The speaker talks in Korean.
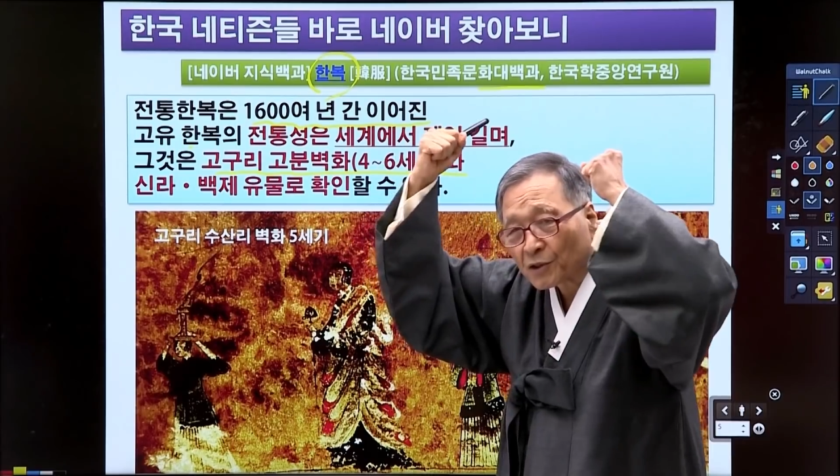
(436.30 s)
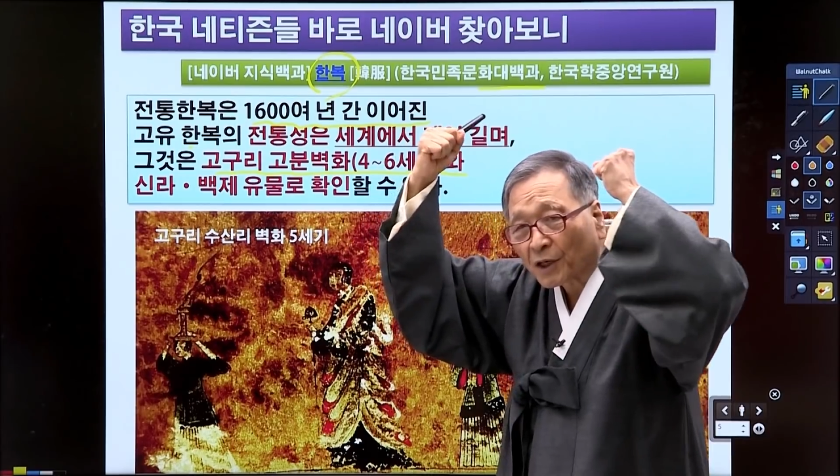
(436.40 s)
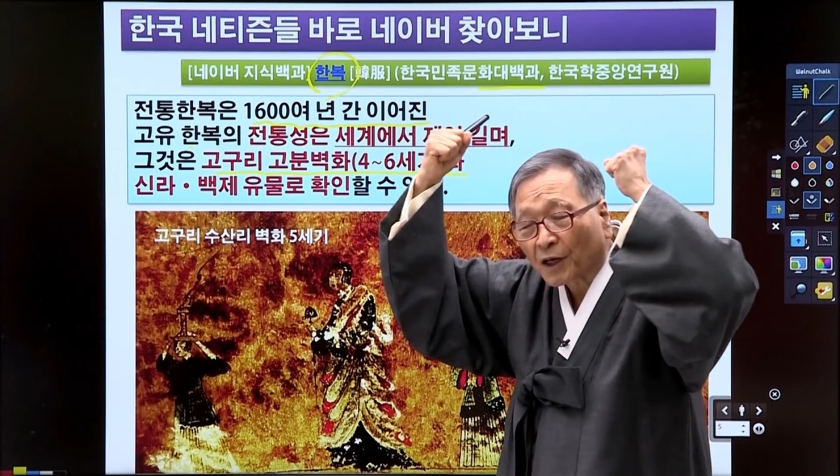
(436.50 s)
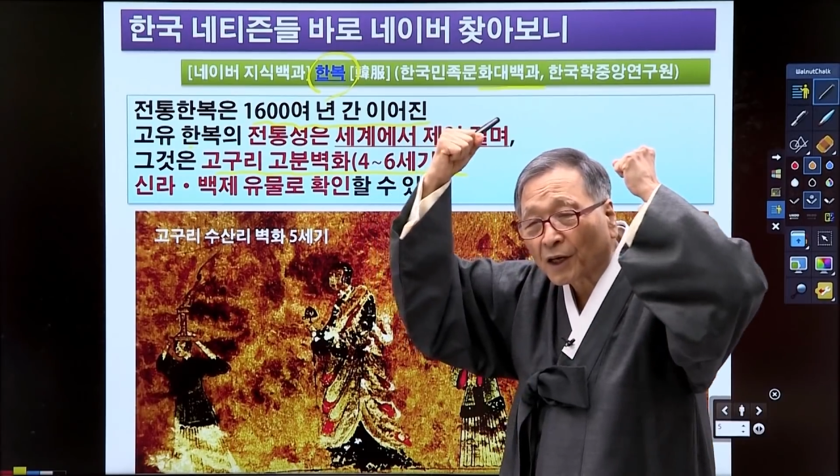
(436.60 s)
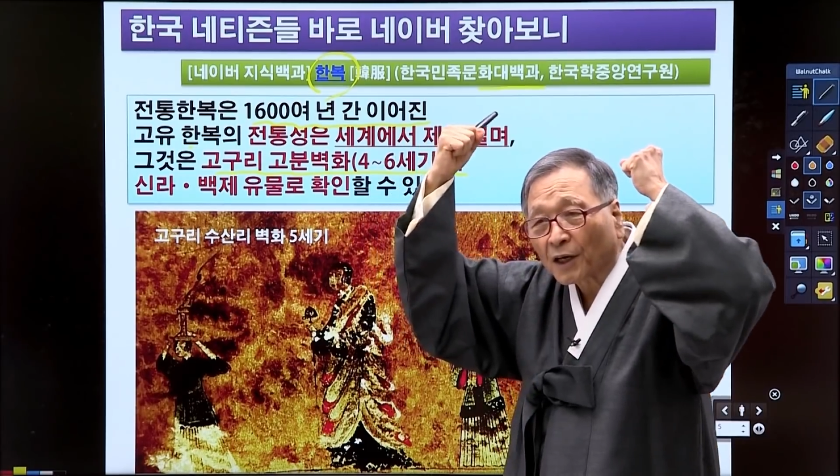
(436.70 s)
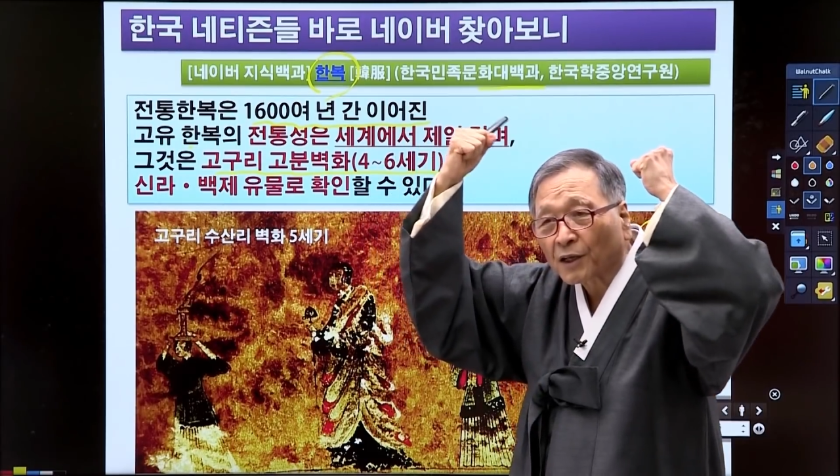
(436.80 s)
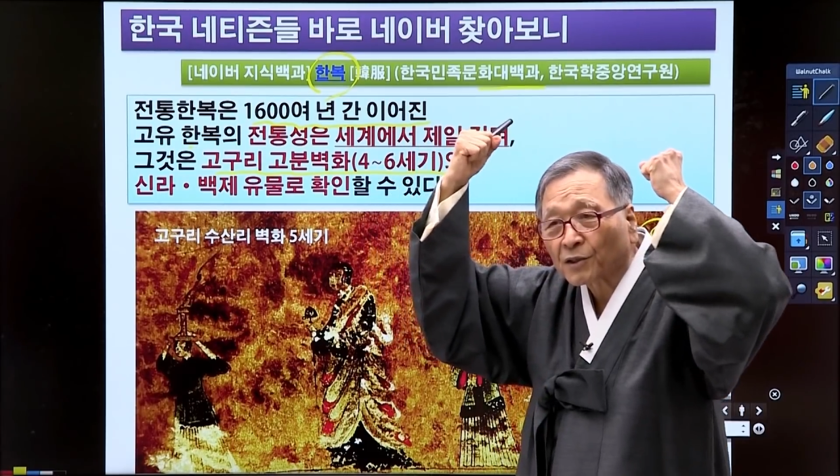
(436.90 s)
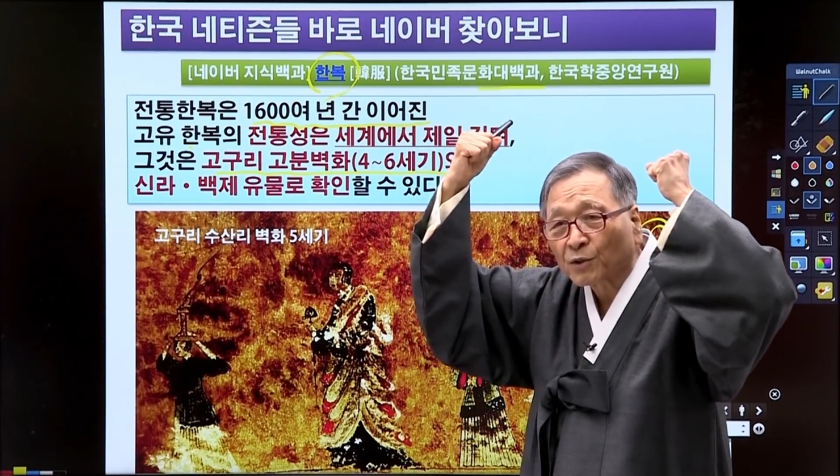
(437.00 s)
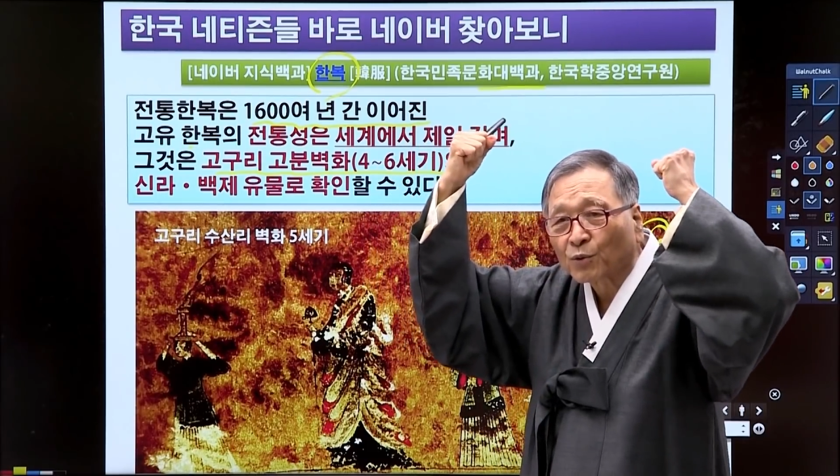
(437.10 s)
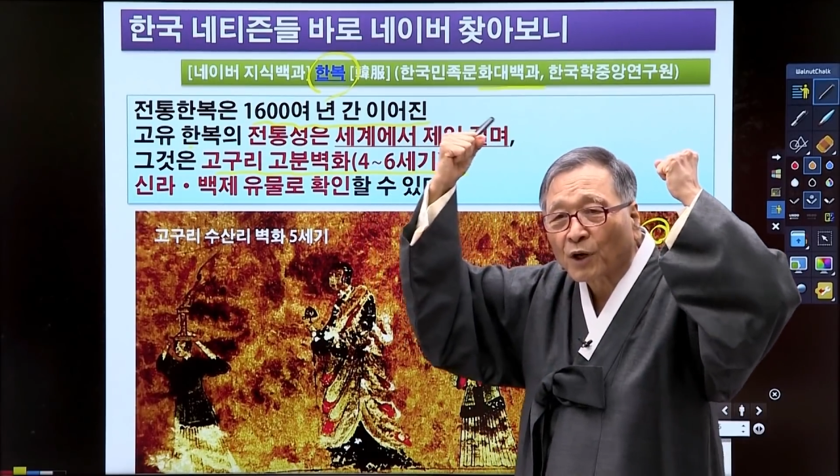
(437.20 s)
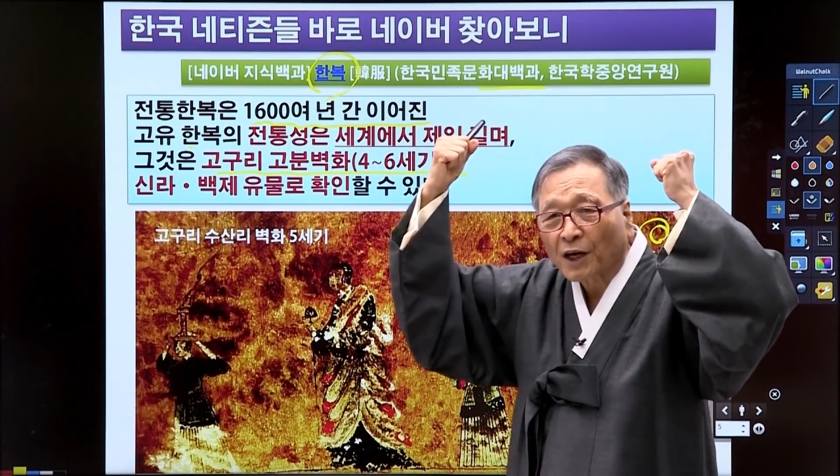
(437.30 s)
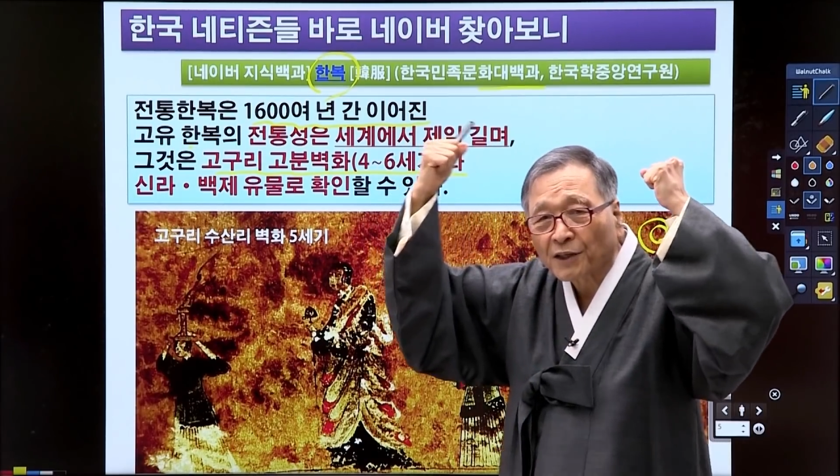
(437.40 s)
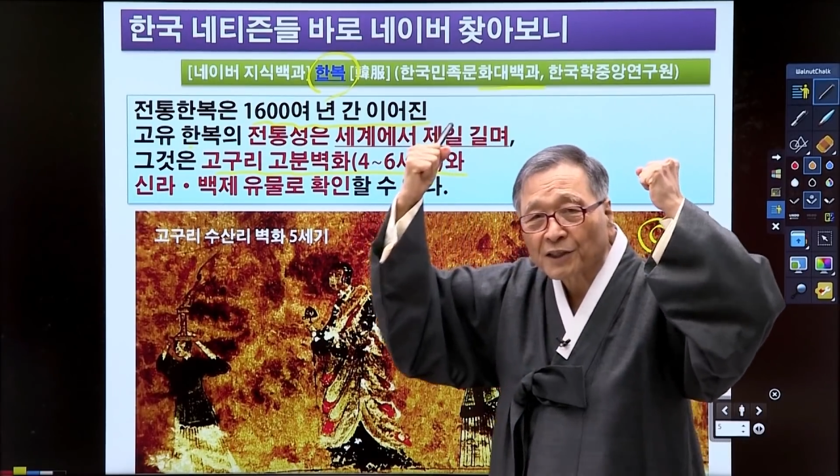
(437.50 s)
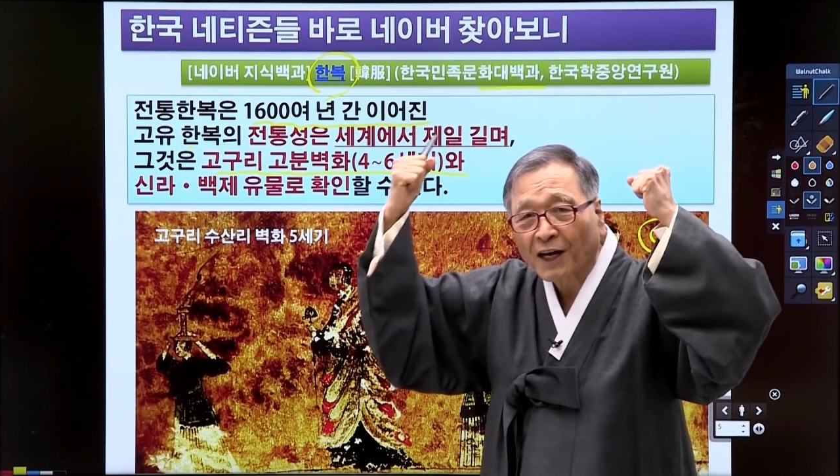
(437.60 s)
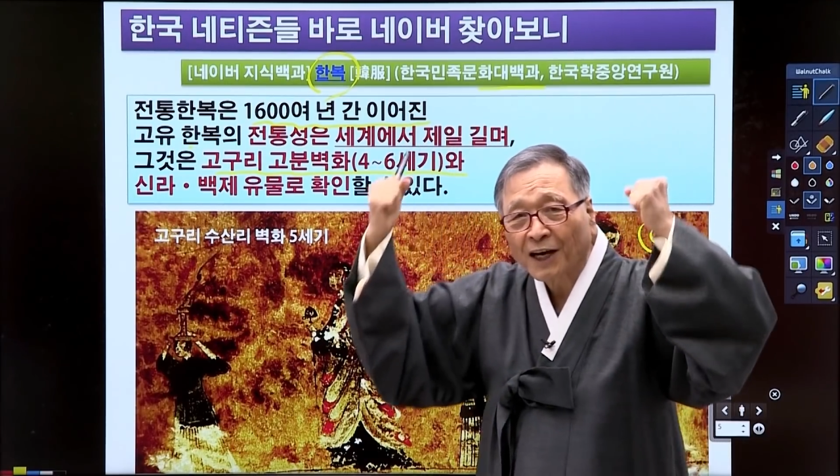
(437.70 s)
예, 들고
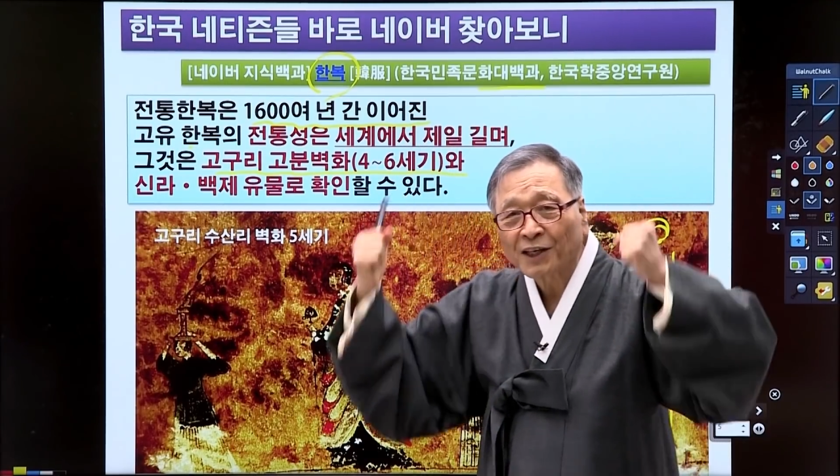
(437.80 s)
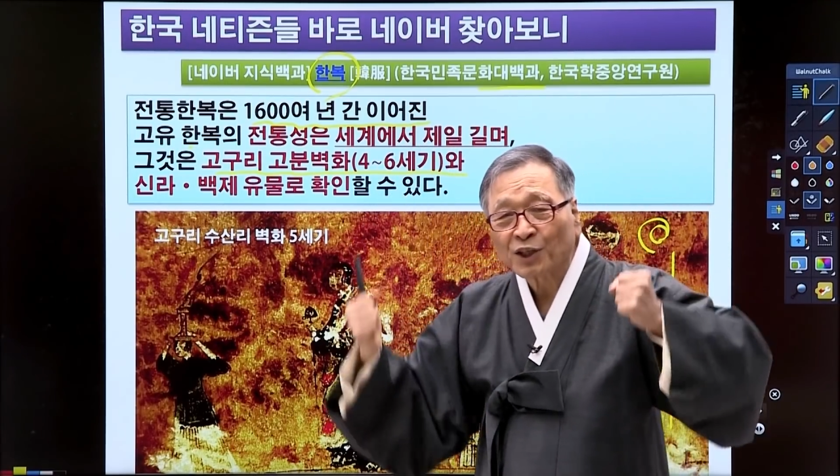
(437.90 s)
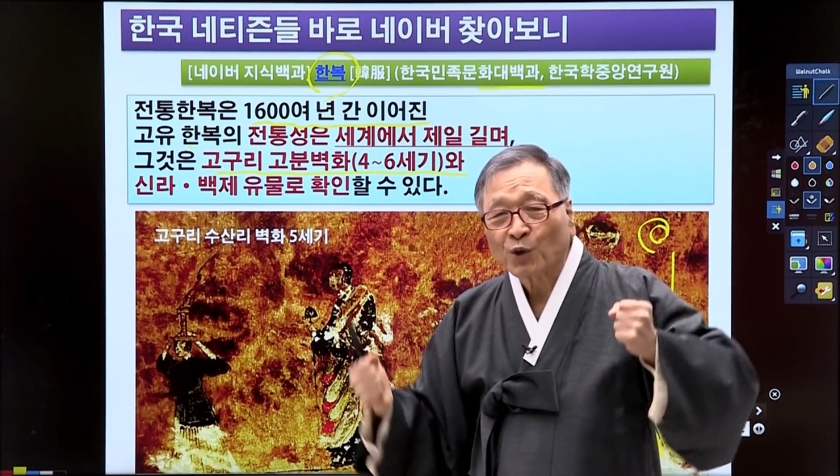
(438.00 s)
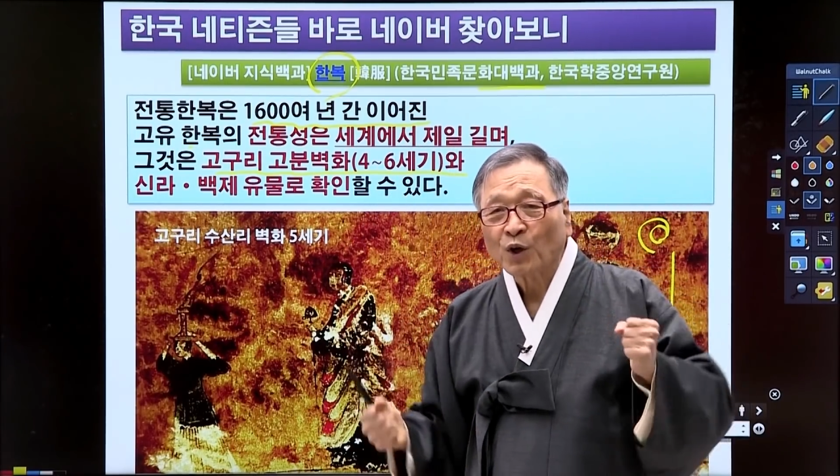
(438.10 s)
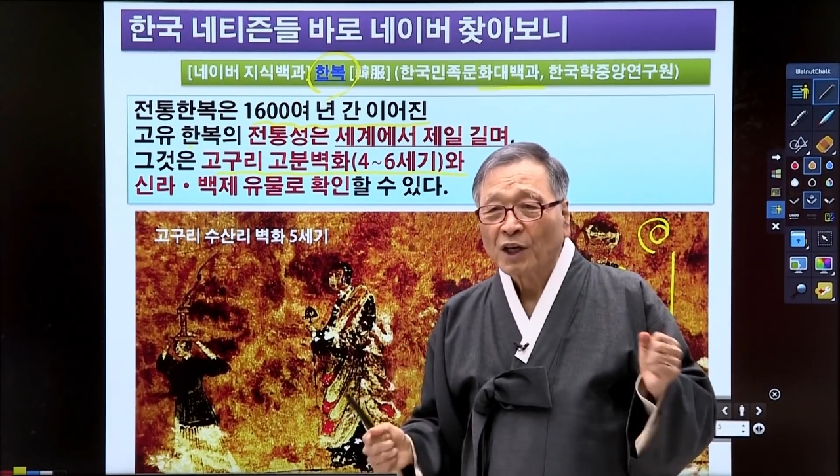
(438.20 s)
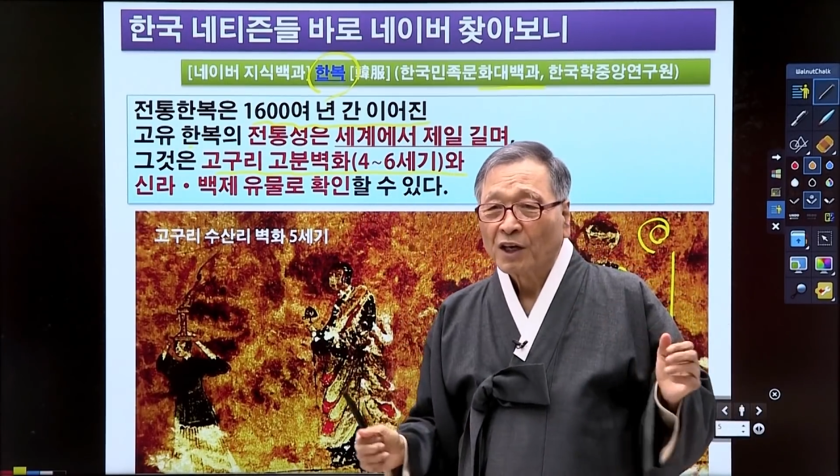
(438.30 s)
가는 이제 하인이고